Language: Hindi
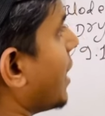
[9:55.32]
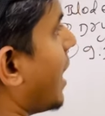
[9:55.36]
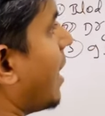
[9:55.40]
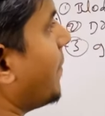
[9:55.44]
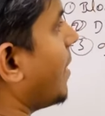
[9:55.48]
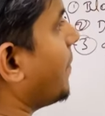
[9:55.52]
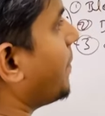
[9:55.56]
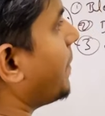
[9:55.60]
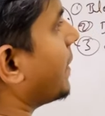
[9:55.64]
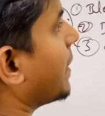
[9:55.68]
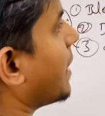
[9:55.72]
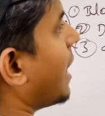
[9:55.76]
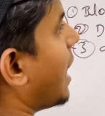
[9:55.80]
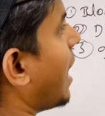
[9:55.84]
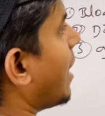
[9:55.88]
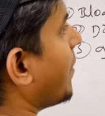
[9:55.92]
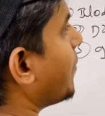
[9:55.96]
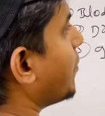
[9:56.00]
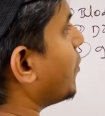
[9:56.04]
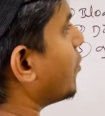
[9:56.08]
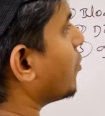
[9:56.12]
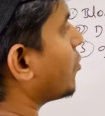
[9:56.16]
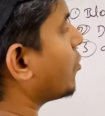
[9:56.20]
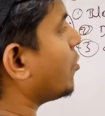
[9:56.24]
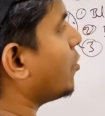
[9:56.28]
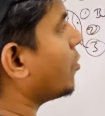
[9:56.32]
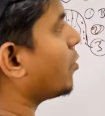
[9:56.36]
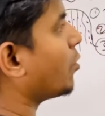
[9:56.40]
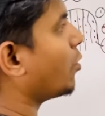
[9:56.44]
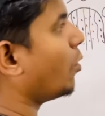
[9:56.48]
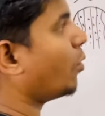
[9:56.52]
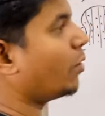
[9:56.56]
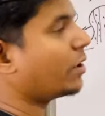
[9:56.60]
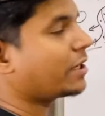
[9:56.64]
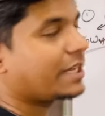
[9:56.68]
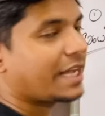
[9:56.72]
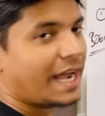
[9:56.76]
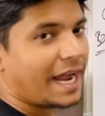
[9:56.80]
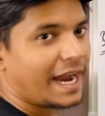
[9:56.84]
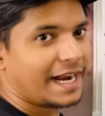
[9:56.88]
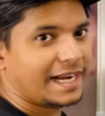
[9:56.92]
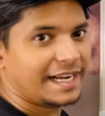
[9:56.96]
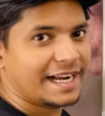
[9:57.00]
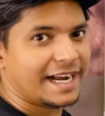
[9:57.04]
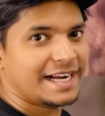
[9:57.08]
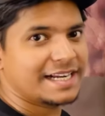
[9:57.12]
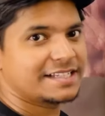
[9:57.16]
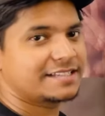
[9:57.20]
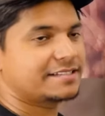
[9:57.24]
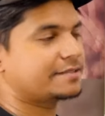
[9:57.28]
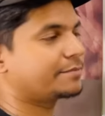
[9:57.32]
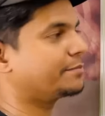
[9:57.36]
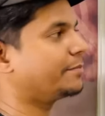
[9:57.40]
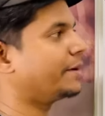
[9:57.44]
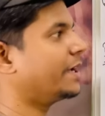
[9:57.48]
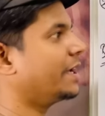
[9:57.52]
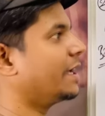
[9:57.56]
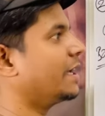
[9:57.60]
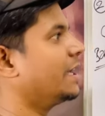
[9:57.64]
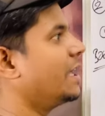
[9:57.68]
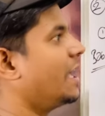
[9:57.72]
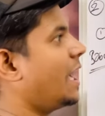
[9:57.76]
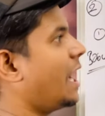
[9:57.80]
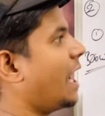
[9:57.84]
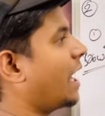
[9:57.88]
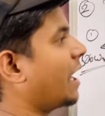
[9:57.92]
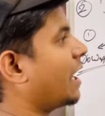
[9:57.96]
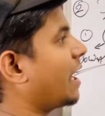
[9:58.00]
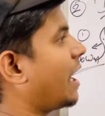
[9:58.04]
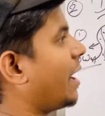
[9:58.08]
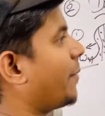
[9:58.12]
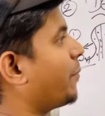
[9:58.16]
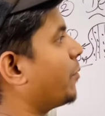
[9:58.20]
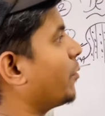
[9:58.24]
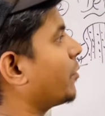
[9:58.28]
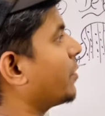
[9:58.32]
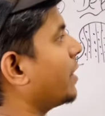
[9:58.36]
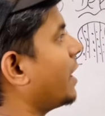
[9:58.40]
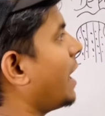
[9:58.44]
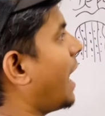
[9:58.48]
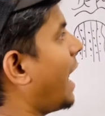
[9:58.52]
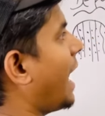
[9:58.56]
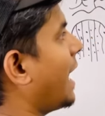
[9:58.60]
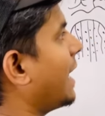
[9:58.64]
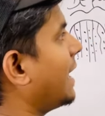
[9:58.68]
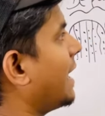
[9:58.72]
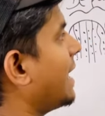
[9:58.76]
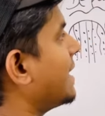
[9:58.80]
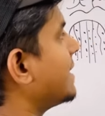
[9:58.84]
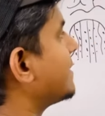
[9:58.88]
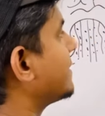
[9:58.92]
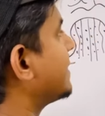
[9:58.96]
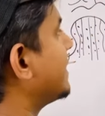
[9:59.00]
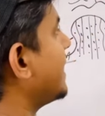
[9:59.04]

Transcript: यहाँ पर आप लोग को गोल्ड हाईलाइट्स में अगर आप लोग ने हाईलाइट्स